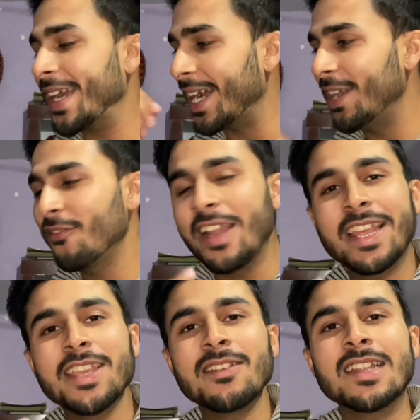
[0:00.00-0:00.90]
काइट
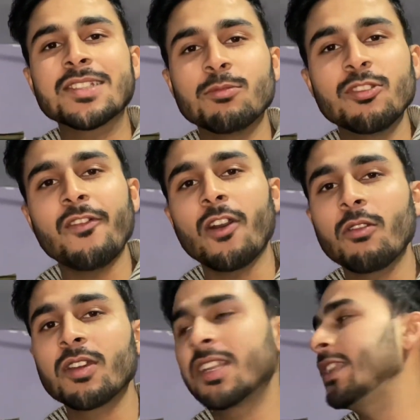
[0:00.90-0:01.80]
फ्लाइंग की वजह से मुझे
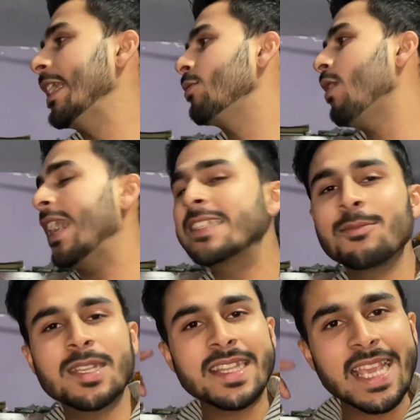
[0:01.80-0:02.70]
फॉलो करती है तो आज
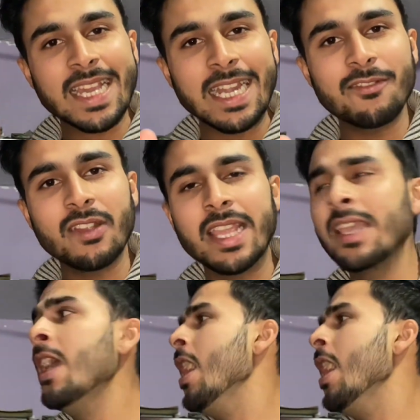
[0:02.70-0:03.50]
हम करते हैं काइट फ्लाइंग